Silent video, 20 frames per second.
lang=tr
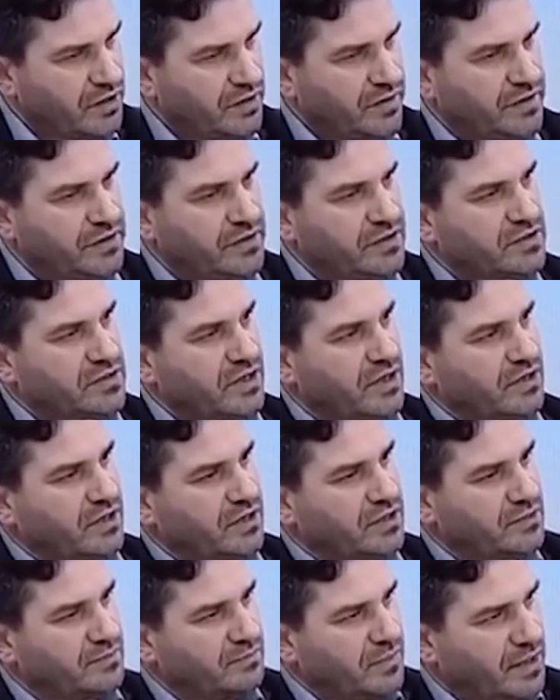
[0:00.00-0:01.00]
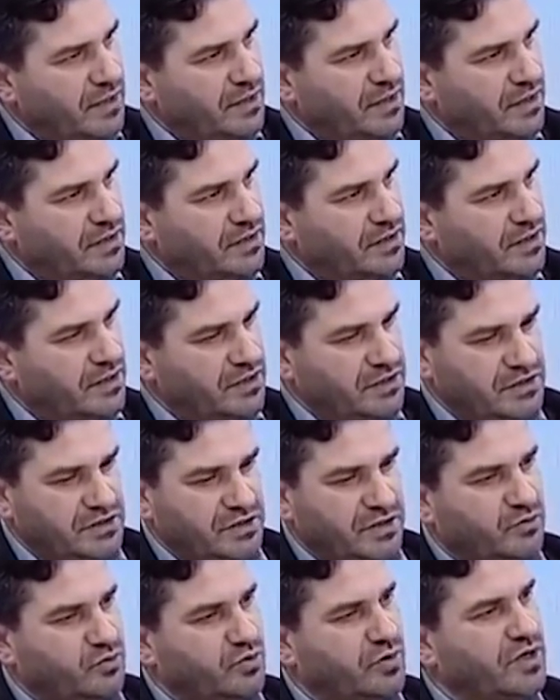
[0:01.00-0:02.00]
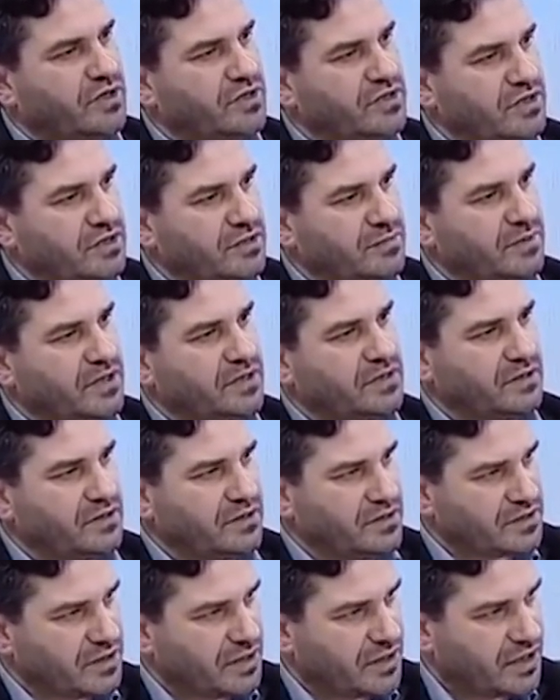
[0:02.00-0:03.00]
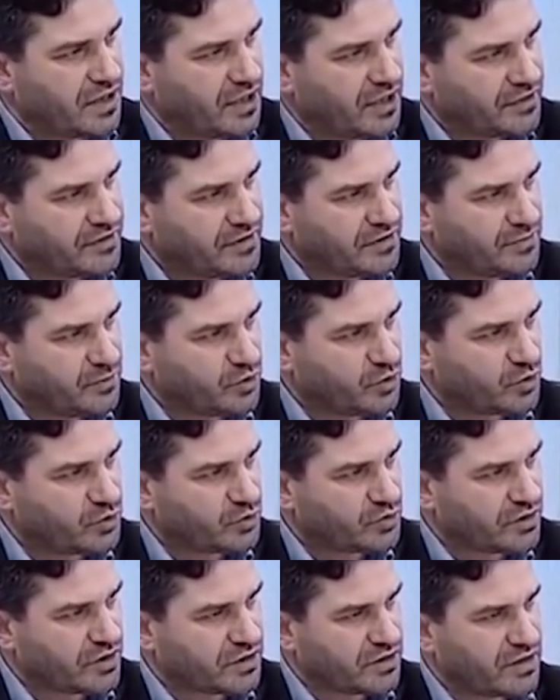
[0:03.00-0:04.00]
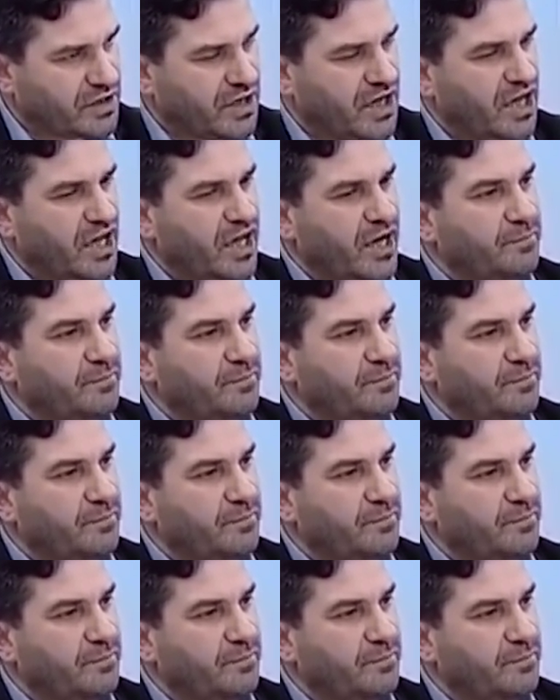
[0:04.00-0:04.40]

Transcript: e, insanların mallarını işte Kur'an-ı Kerim'deki Nisa 29'daki